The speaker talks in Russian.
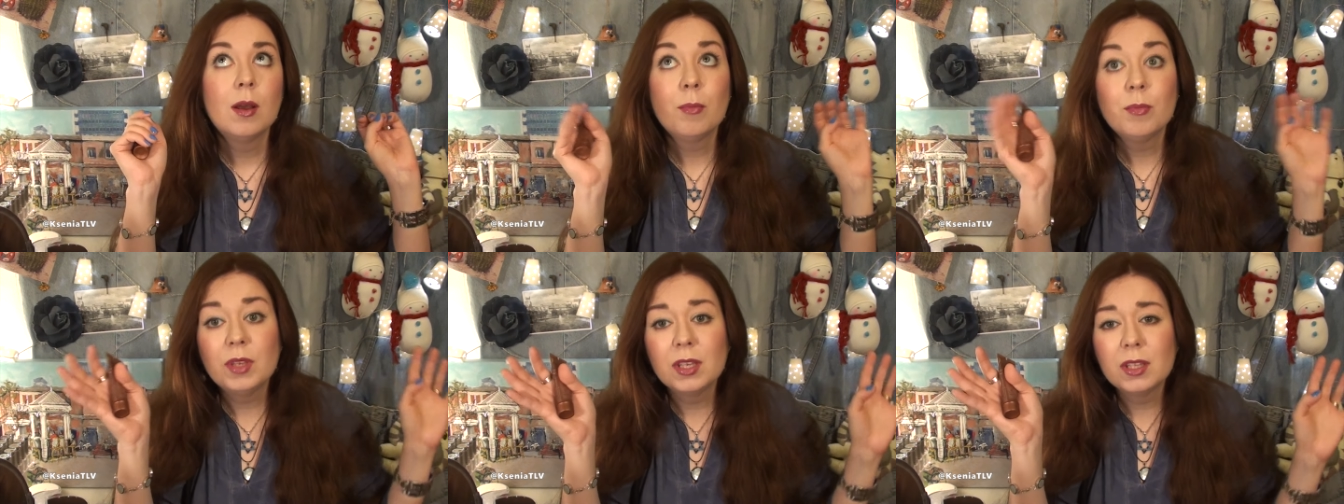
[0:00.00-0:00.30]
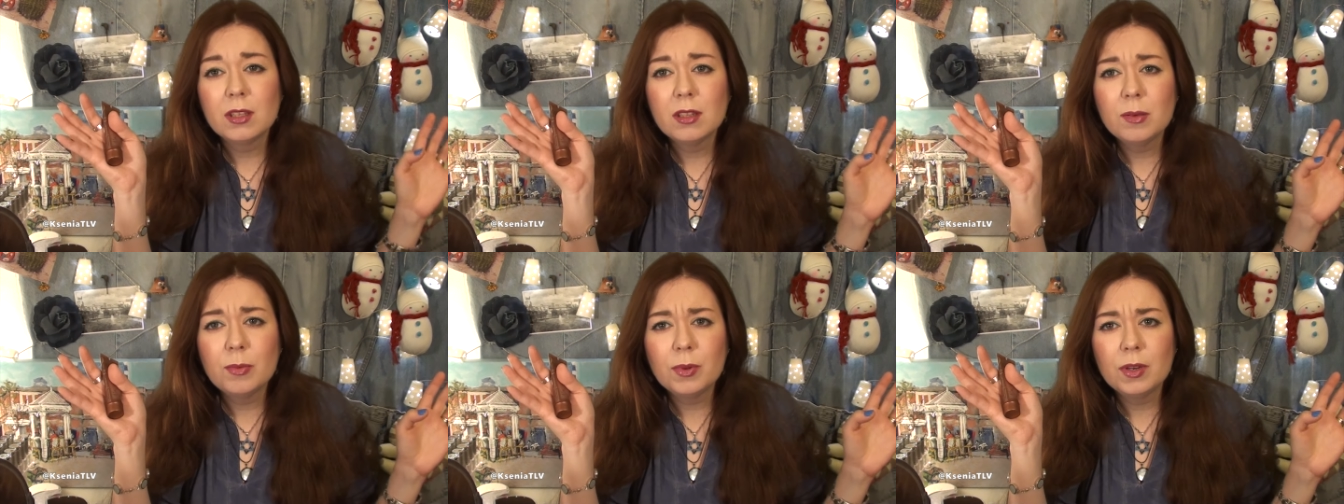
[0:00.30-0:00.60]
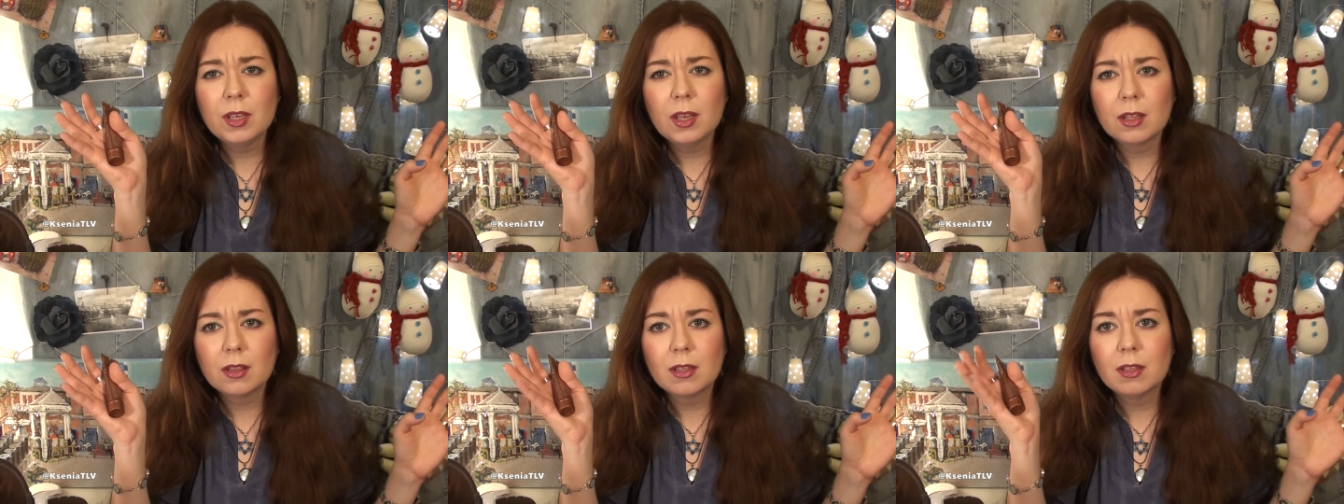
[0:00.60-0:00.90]
Мне это
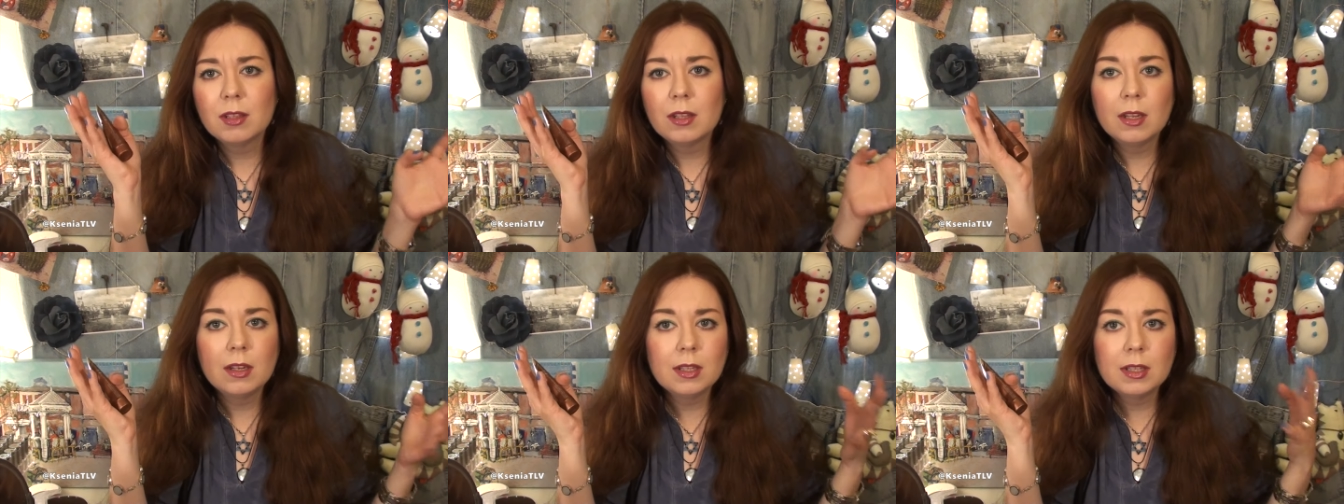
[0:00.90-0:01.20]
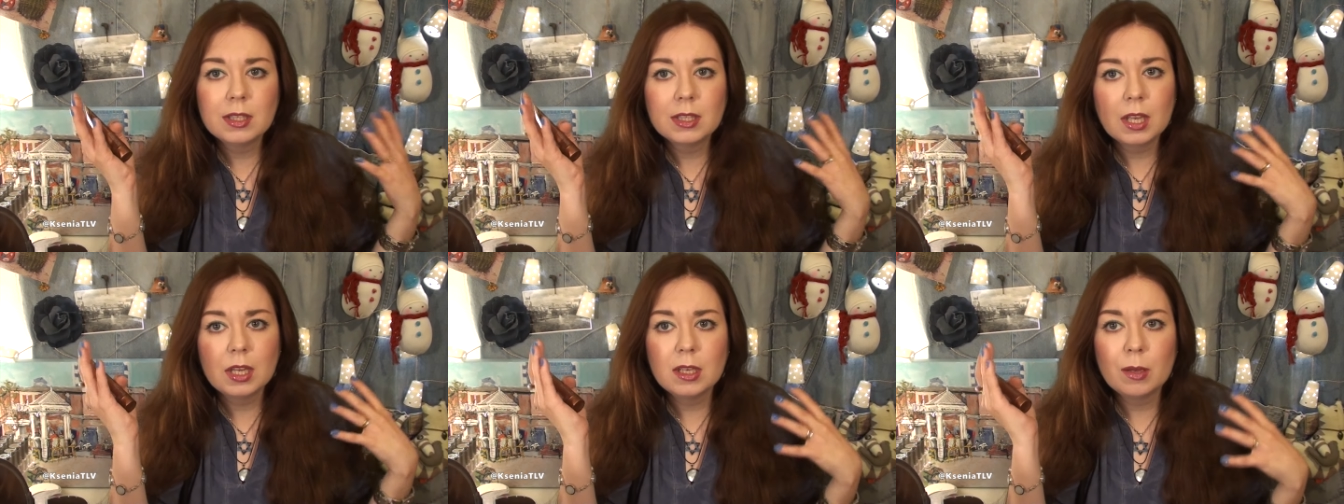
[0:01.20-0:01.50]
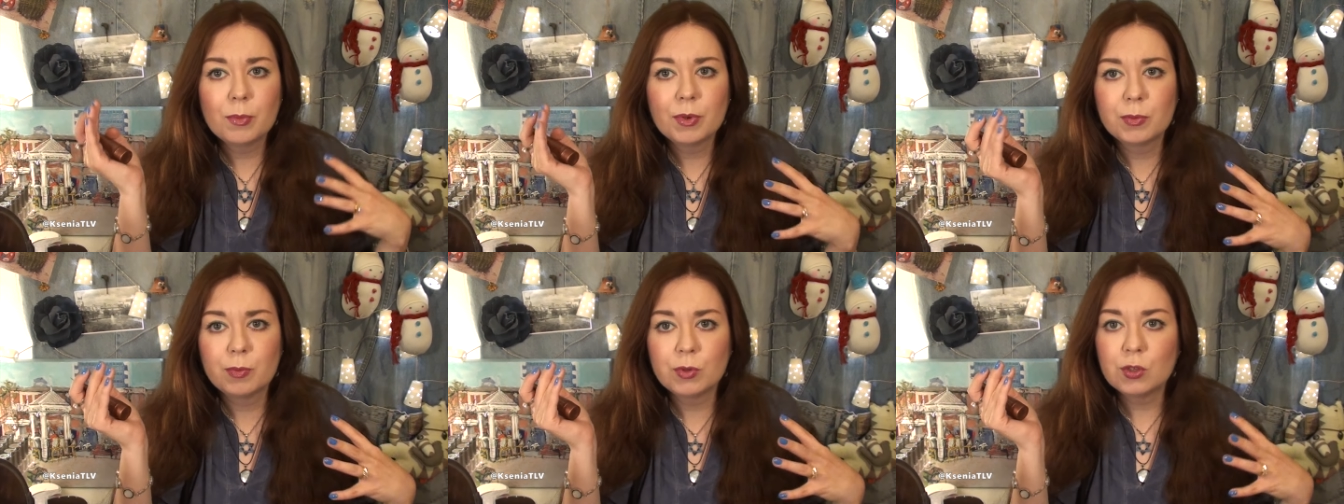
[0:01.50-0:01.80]
неприятно. Для лица
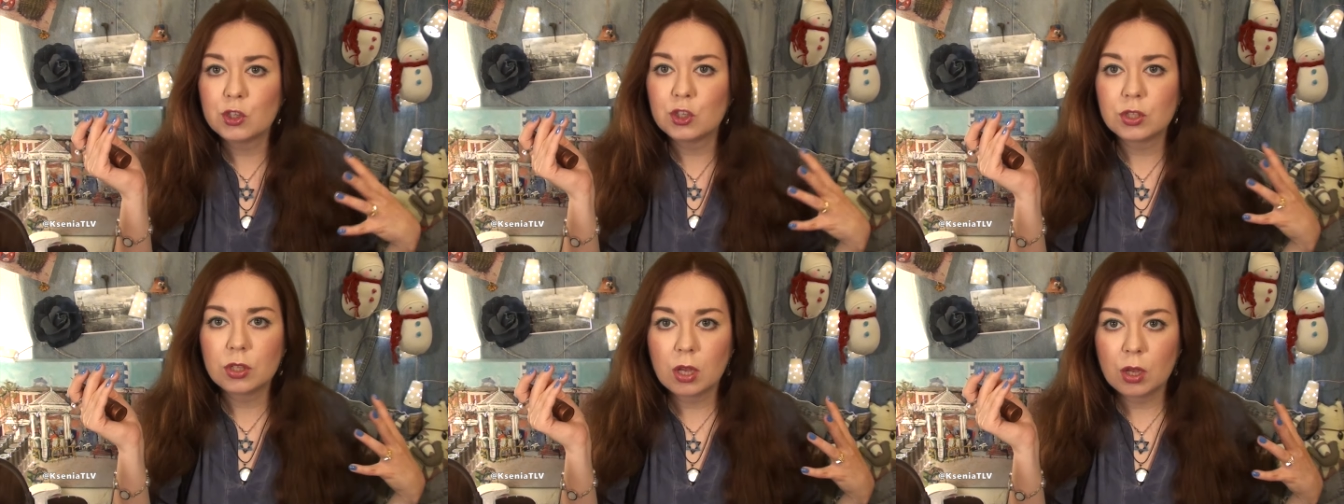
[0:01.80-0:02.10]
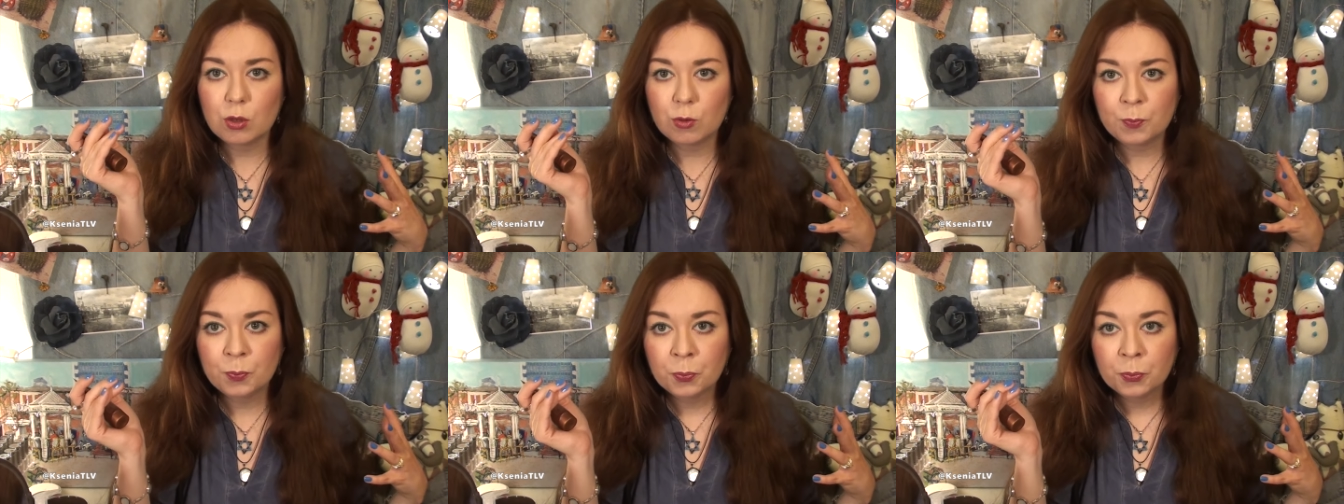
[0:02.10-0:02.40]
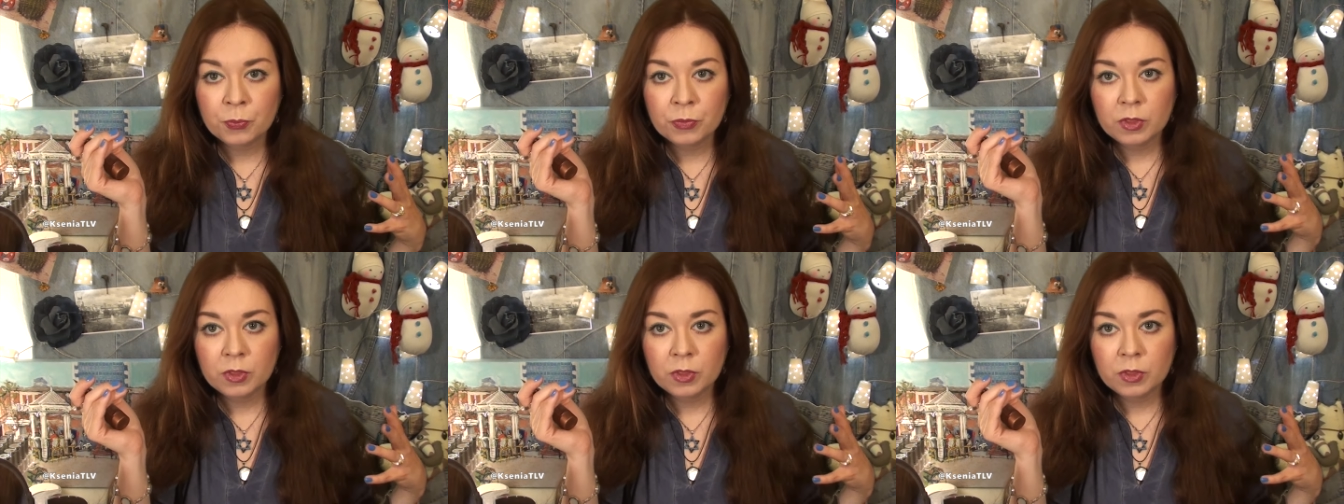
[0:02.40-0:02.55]
я предпочитаю